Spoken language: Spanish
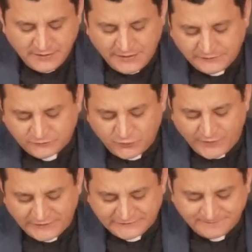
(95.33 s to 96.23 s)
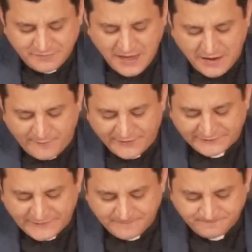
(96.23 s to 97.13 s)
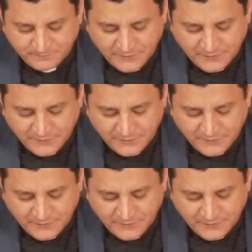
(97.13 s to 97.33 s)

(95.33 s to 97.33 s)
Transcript: esto es, ábrete.